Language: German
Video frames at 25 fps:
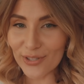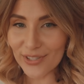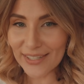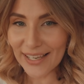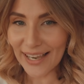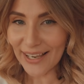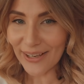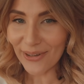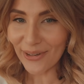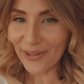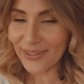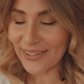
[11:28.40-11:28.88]
und
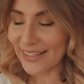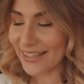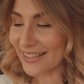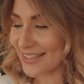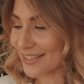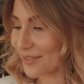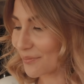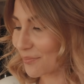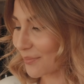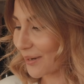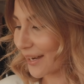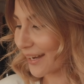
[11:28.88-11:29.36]
zeige euch
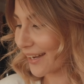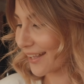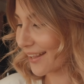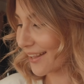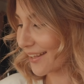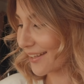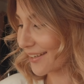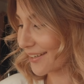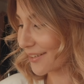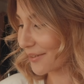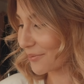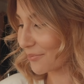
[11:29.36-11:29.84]
jetzt
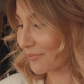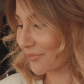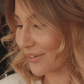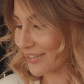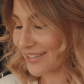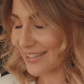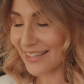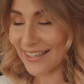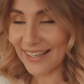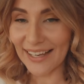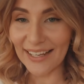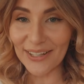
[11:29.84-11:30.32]
mal, ähm,
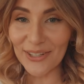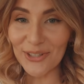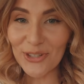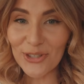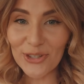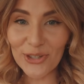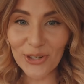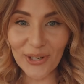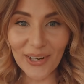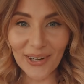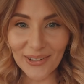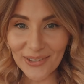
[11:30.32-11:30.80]
was ich alles
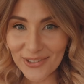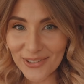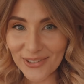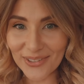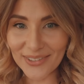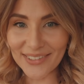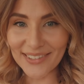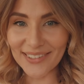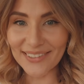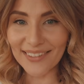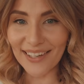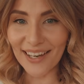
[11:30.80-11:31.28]
schon
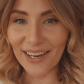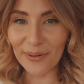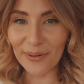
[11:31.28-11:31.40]
aussortiert